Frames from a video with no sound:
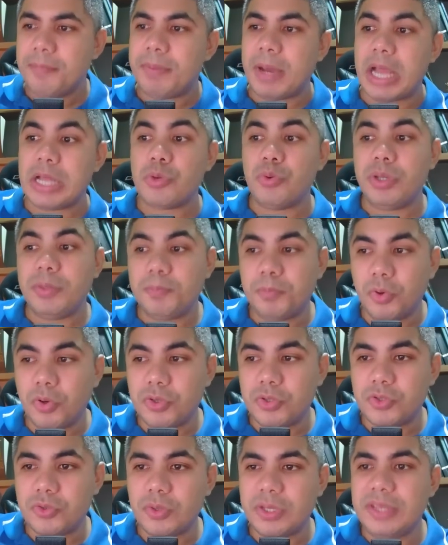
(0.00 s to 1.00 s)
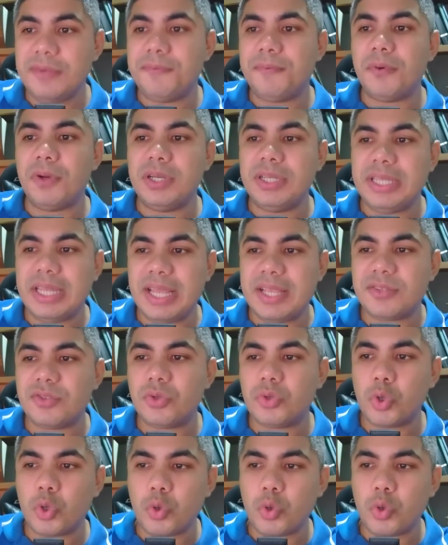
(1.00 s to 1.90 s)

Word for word: pague o imposto e forneça o